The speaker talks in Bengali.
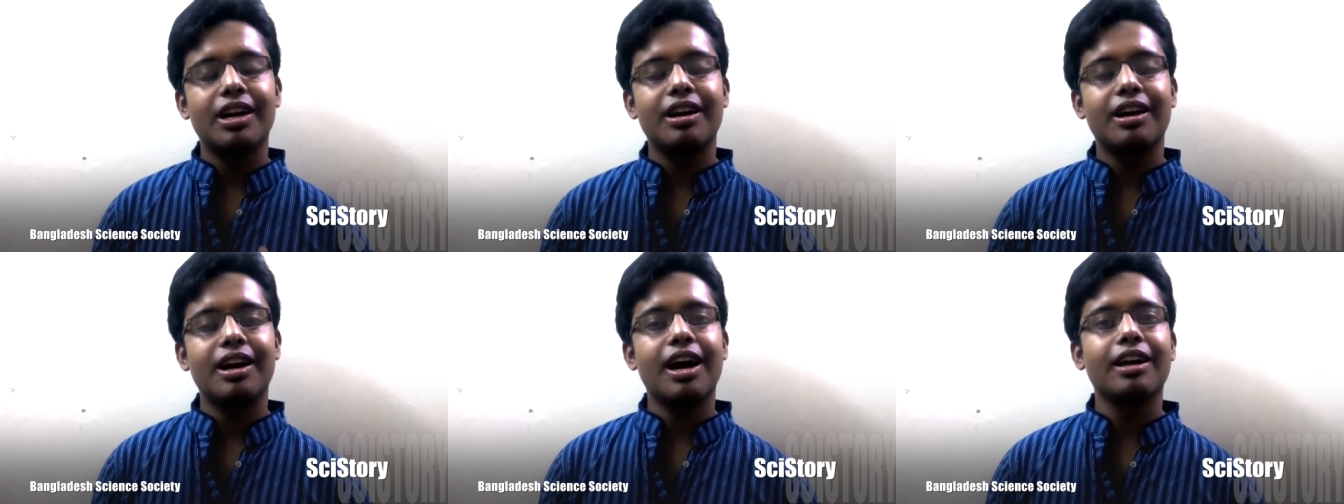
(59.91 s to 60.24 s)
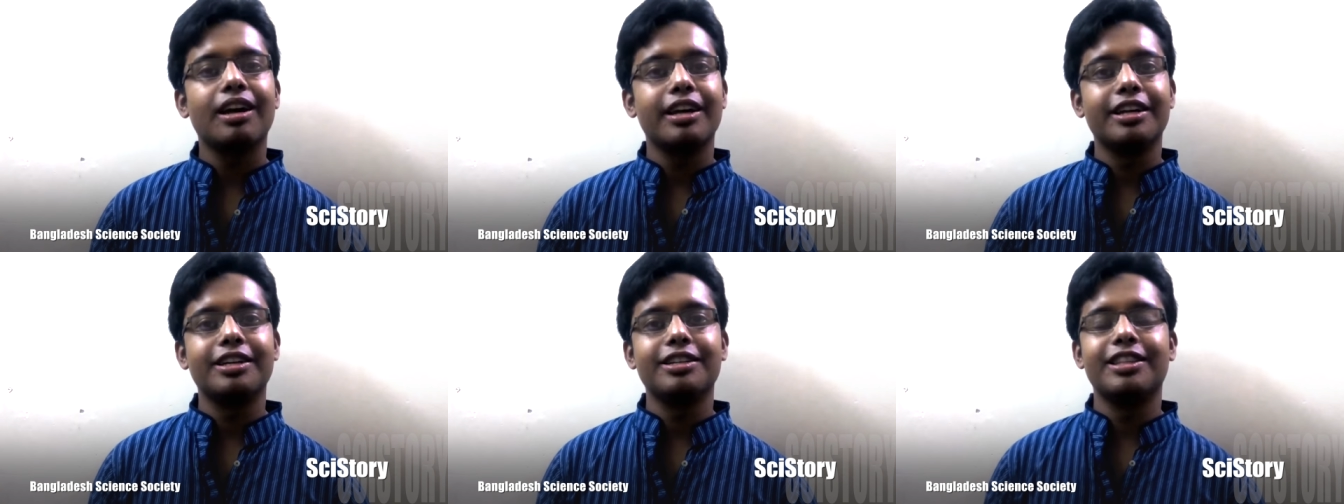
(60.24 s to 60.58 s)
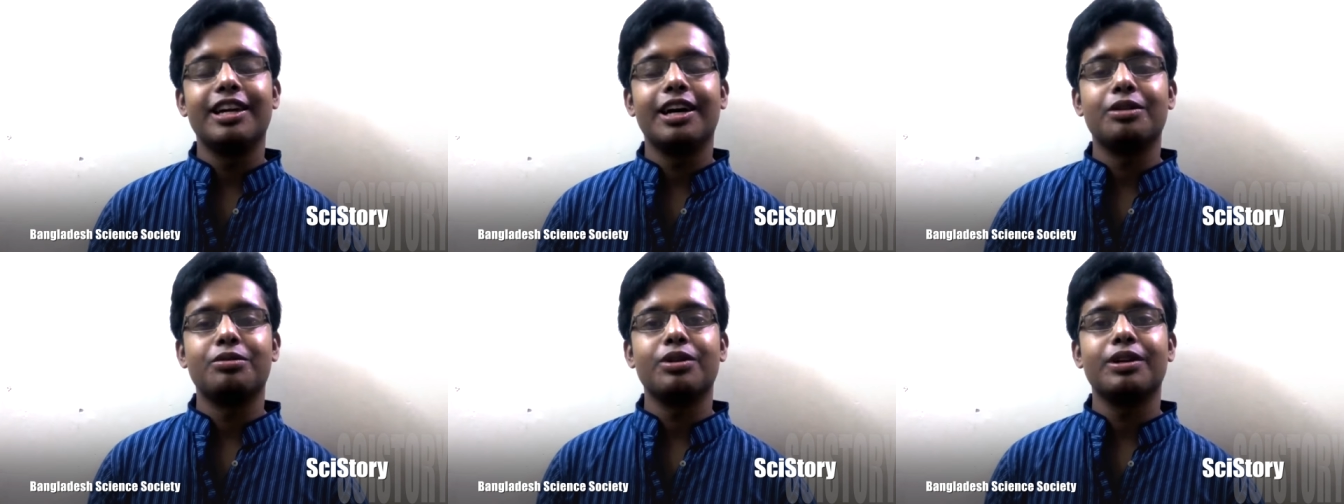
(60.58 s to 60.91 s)
তার হালকা
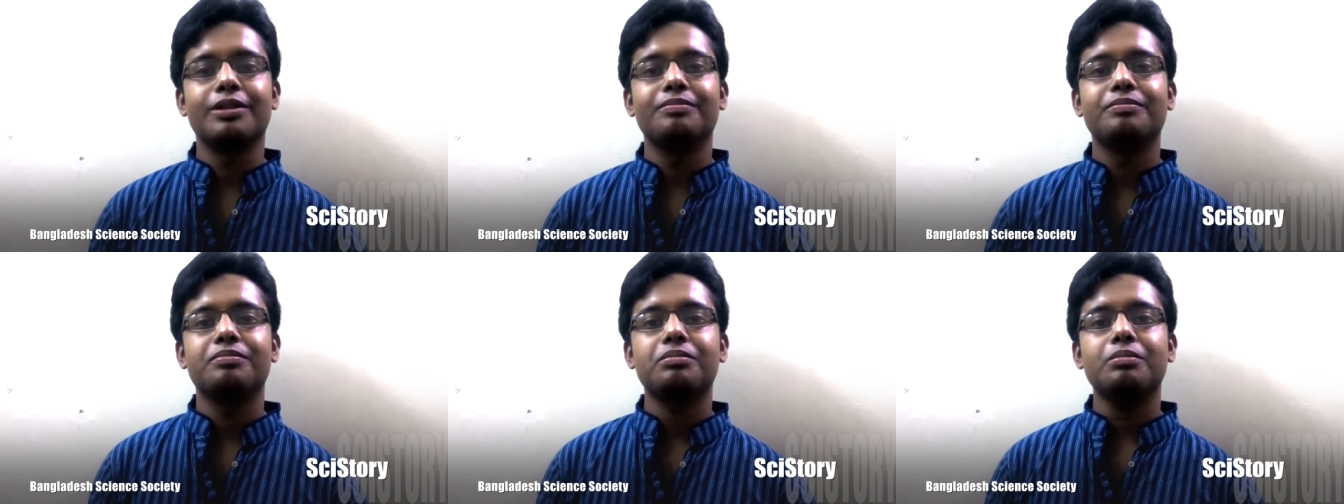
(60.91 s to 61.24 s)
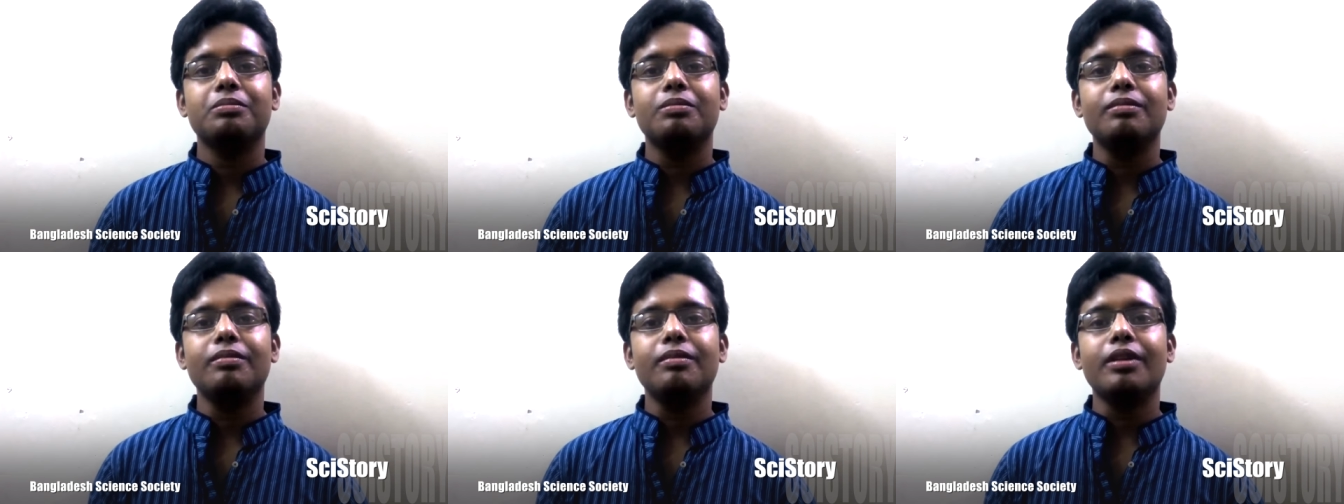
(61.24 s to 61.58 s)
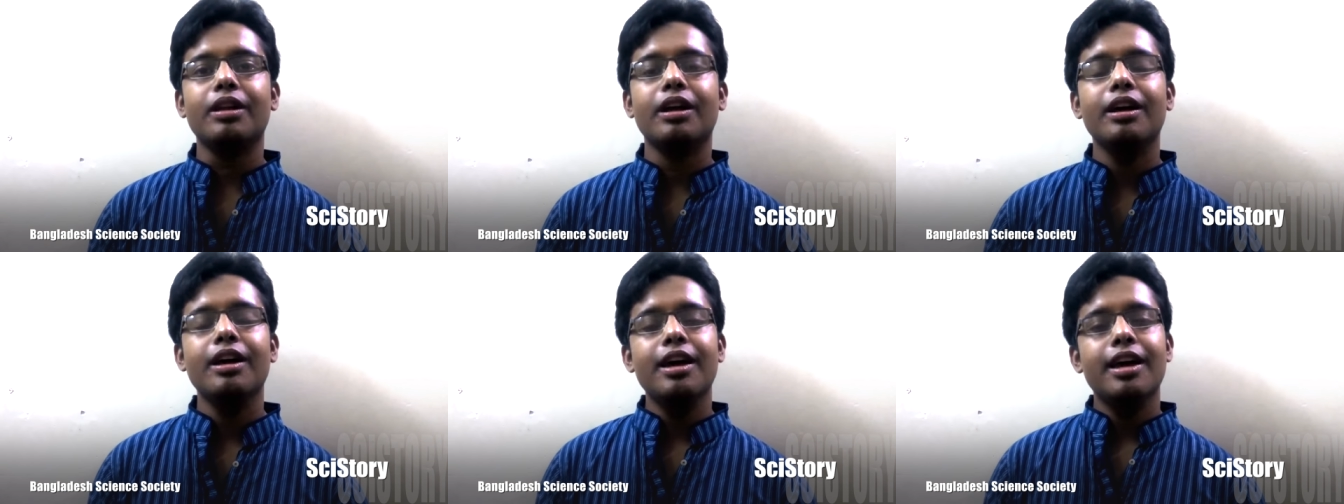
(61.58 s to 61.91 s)
একটি ধারণা
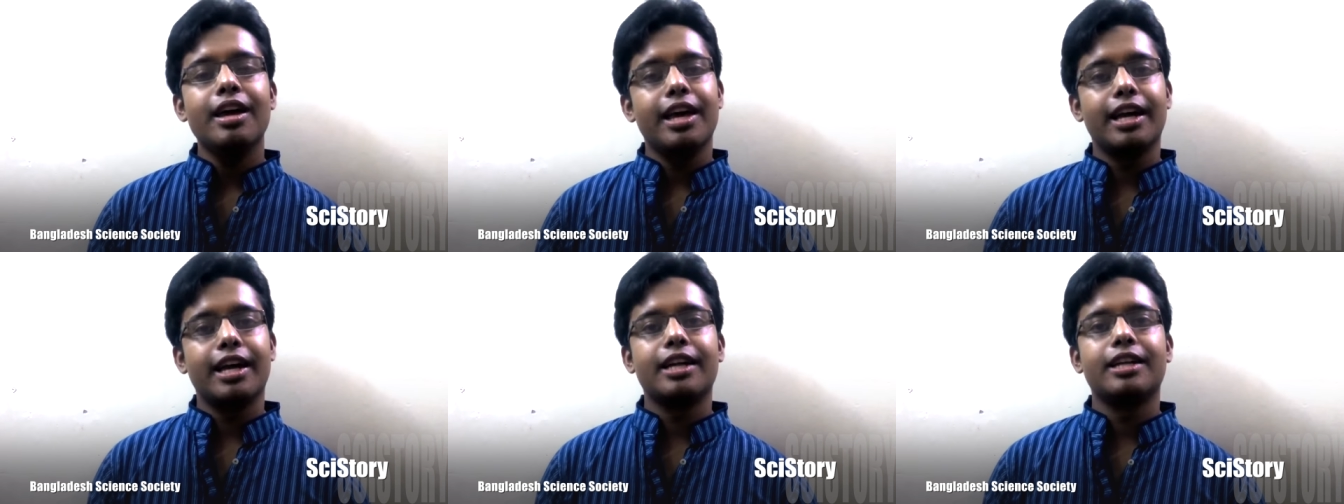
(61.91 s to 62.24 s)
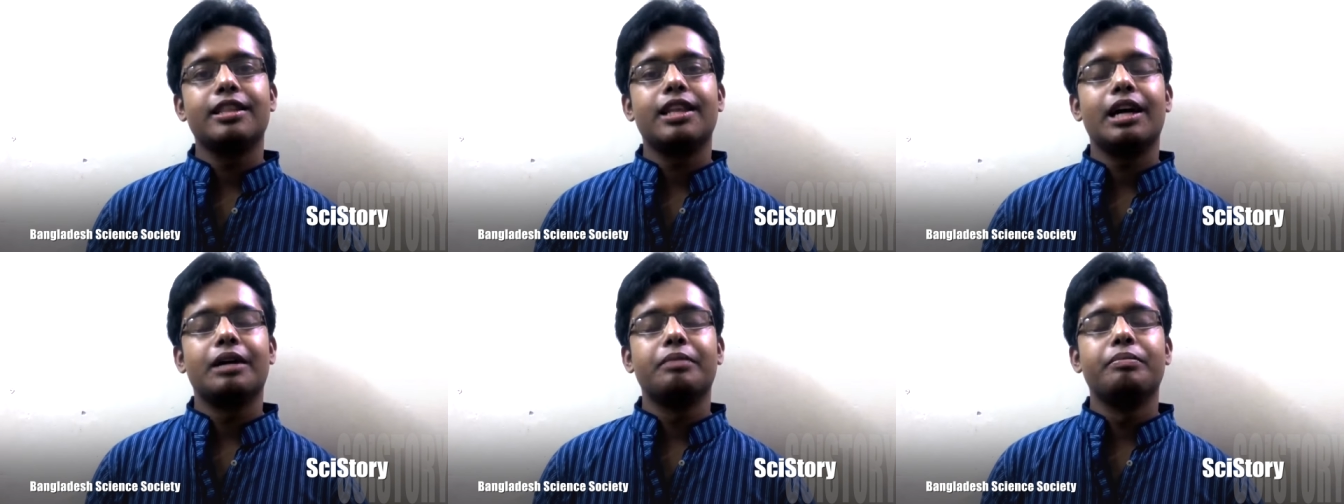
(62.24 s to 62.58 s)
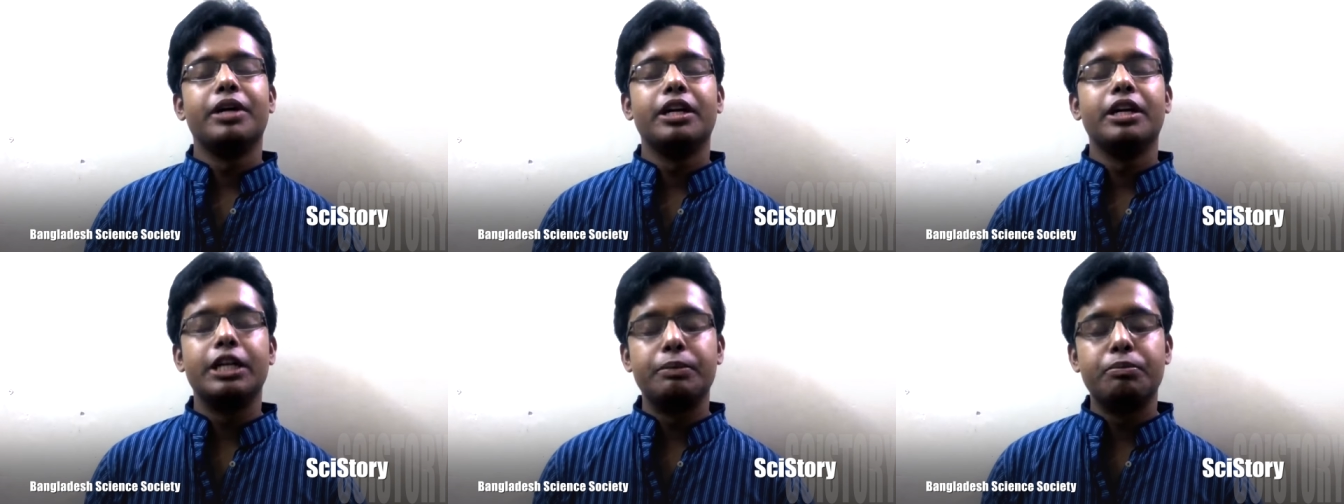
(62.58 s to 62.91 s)
এখানে
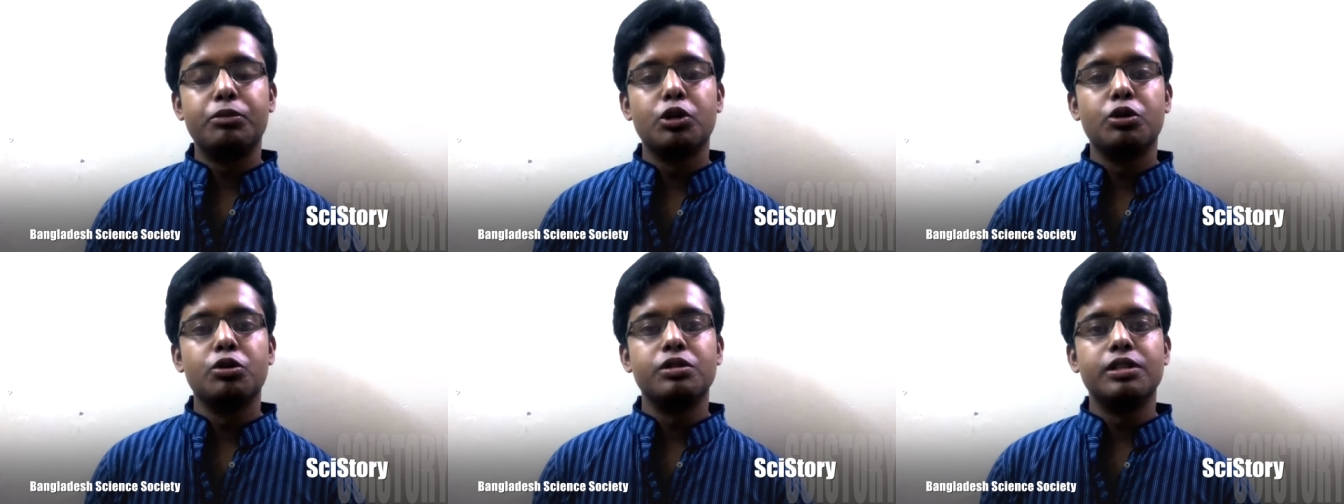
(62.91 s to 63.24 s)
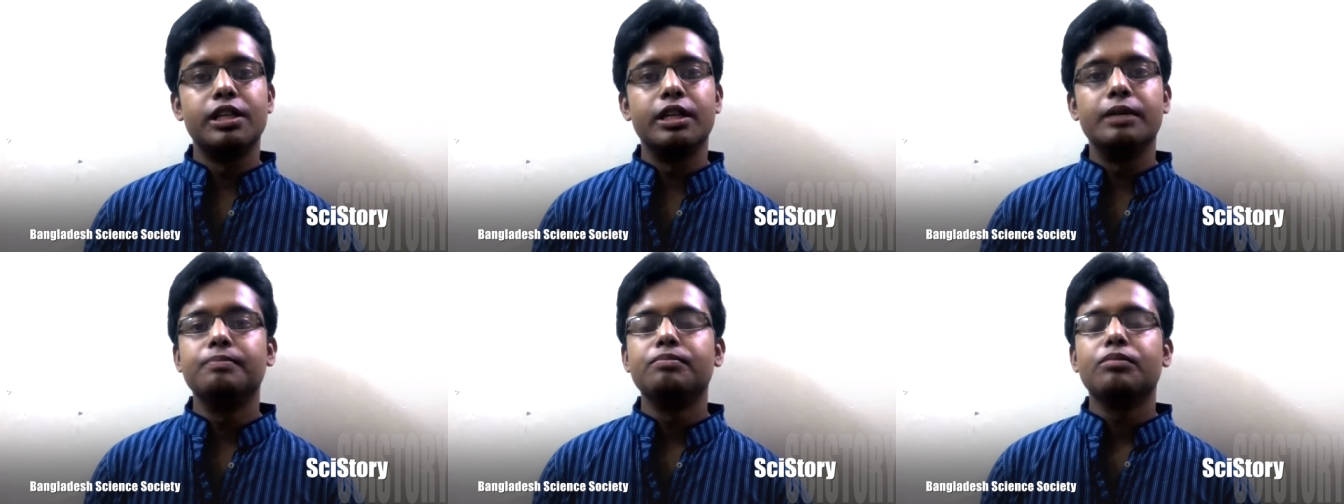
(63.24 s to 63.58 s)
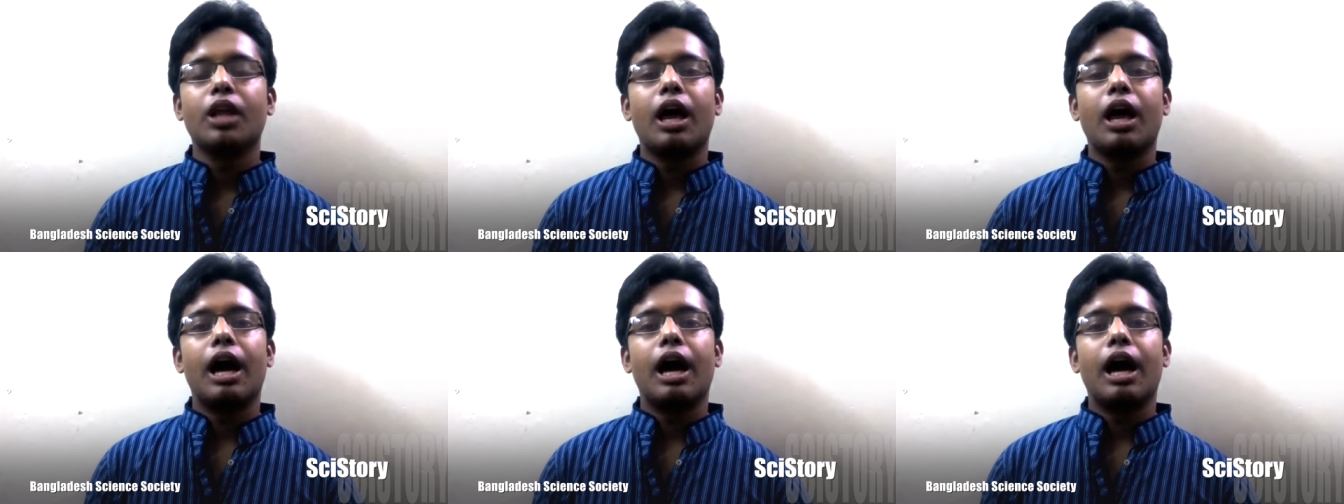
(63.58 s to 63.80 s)
থাকবে ক্রিপ্টোলজি